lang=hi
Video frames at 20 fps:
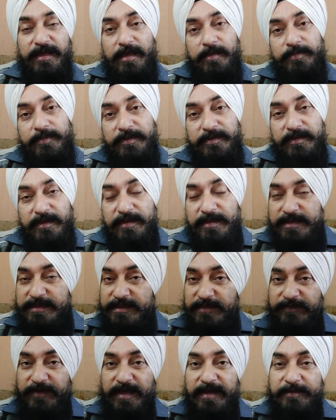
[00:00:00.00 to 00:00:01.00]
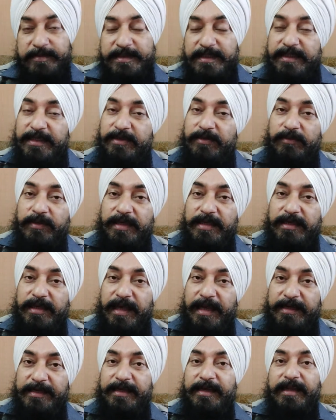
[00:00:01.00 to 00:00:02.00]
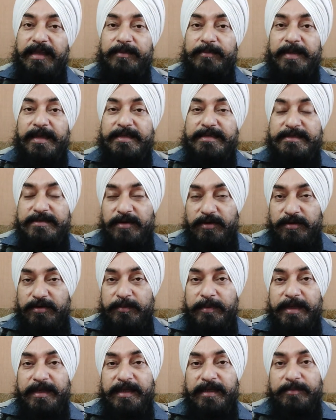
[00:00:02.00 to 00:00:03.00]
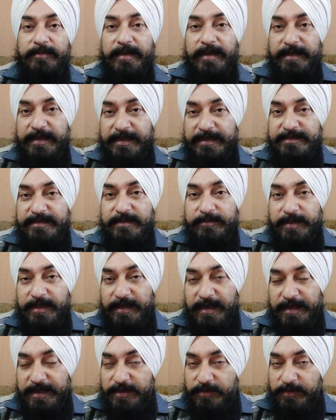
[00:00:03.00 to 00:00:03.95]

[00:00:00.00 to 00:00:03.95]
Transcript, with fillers: आप सफारी पे चाहिए क्योंकि हेक्टर के पास ऑटोमेटिक में डीजल में गाड़ी